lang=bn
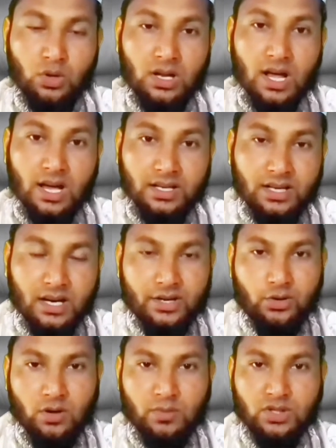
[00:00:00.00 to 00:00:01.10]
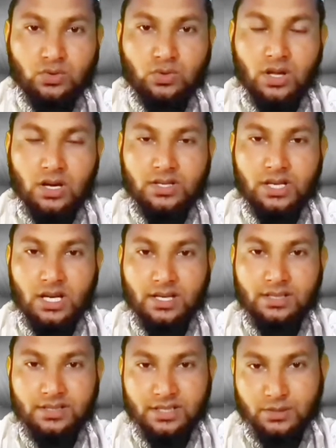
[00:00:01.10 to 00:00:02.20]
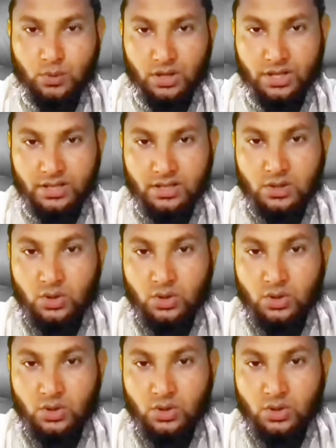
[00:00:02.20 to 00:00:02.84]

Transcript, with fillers: মোল্লা আলী কারি রহমাতুল্লাহ জিয়ারাই তিনি বলেন